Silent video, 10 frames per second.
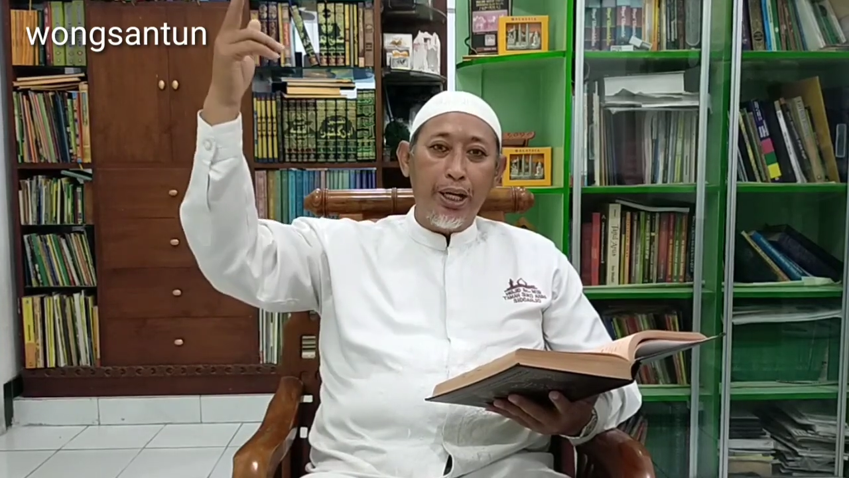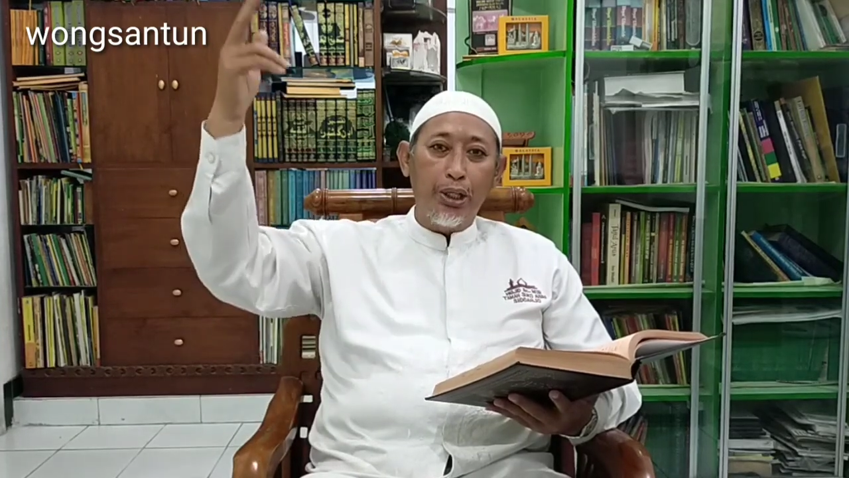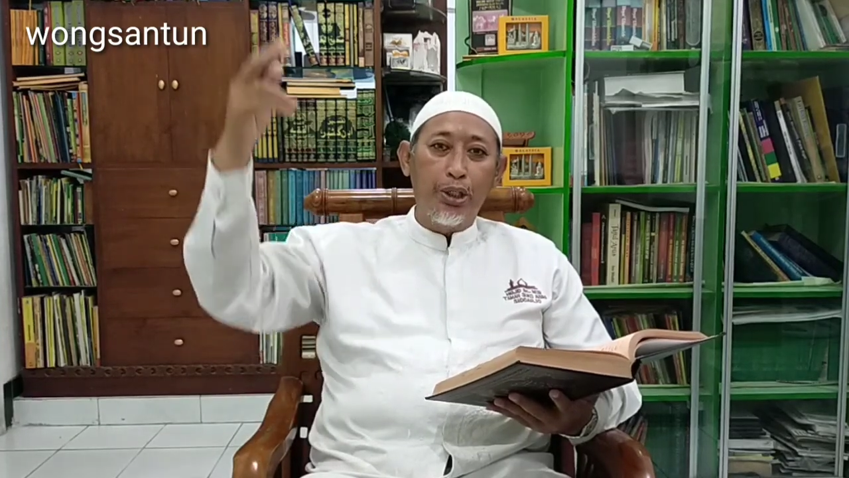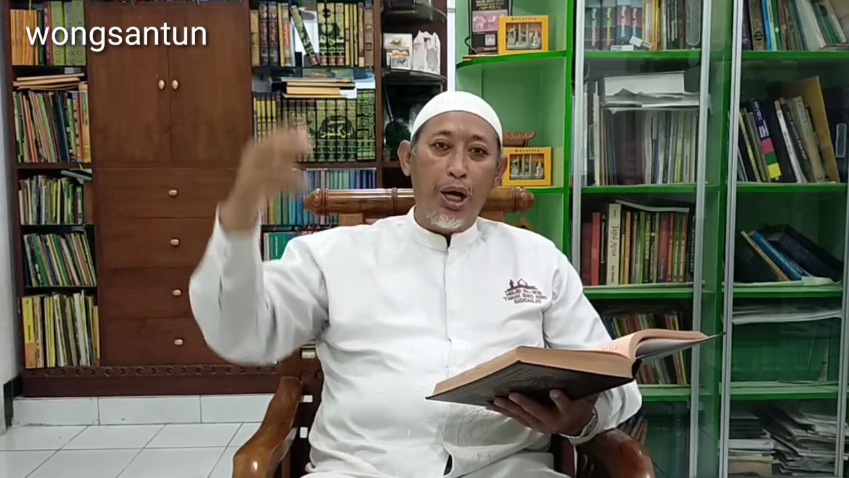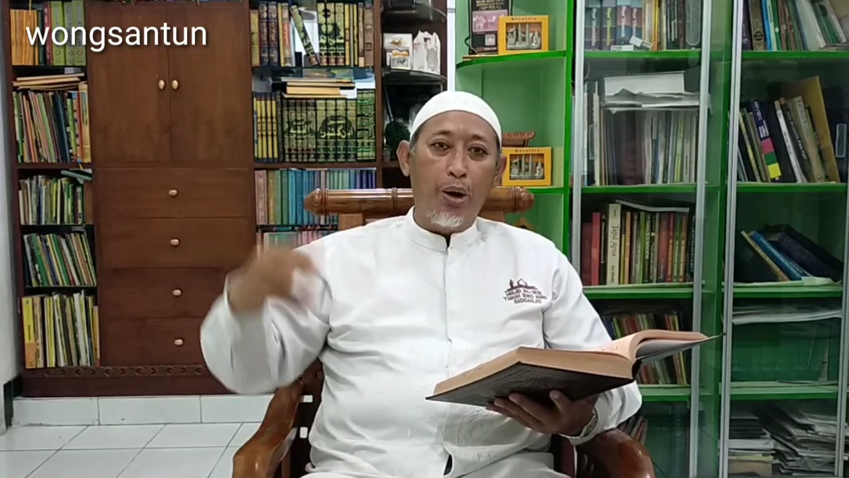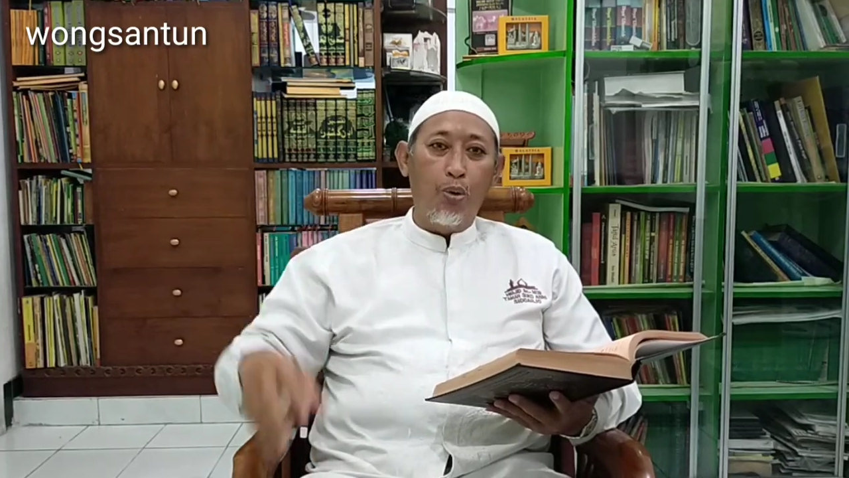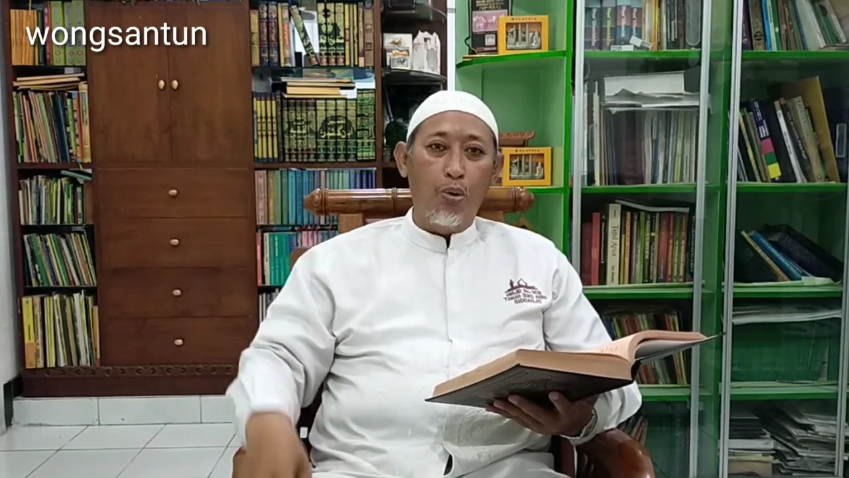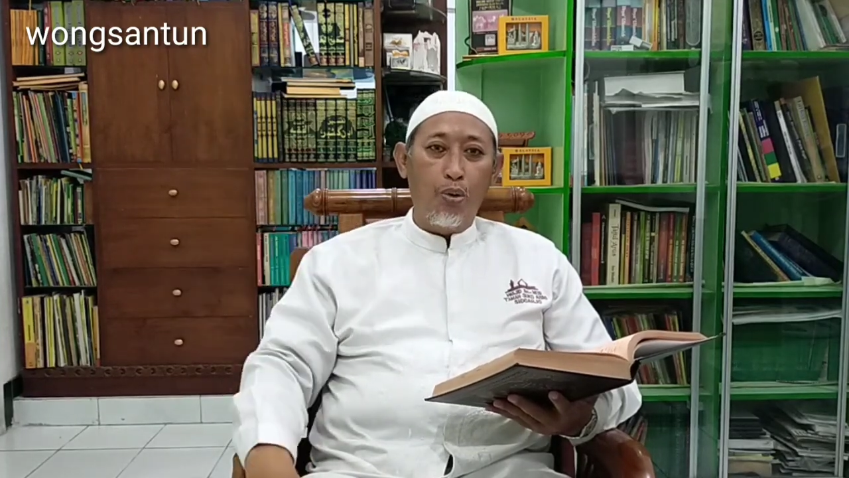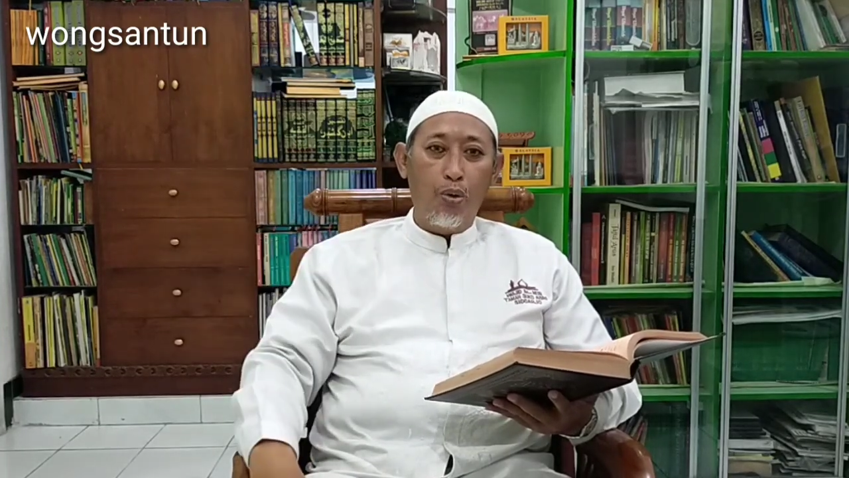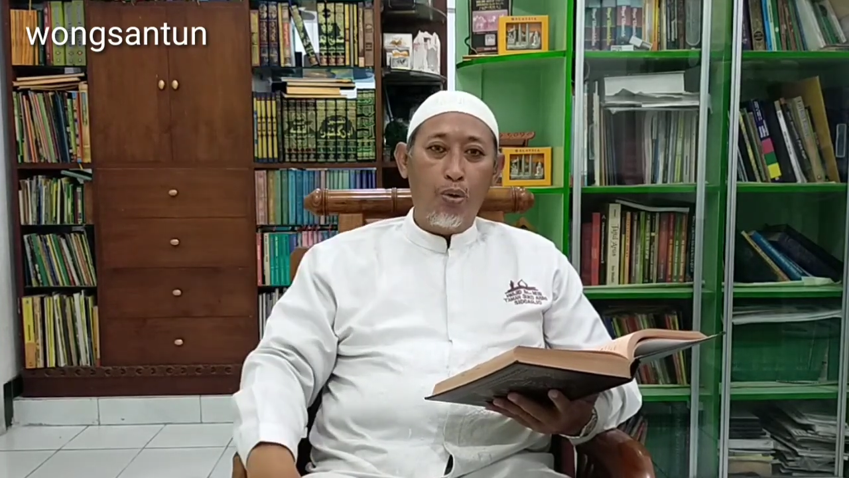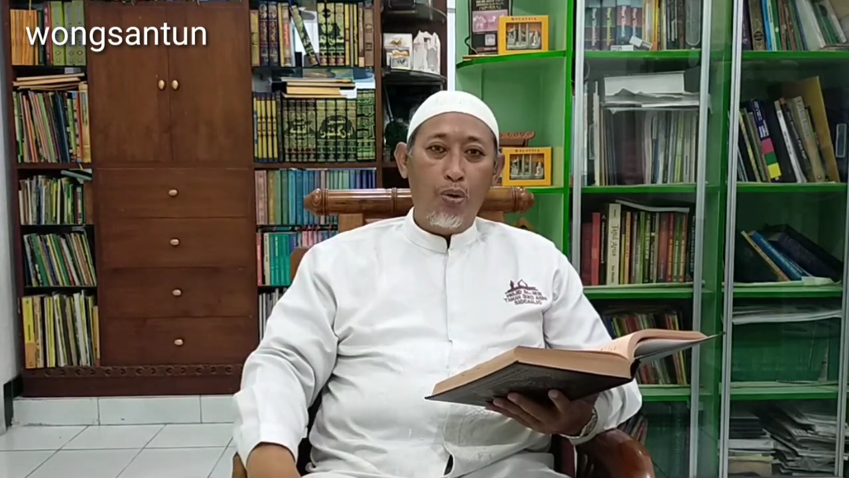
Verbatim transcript: yang jauh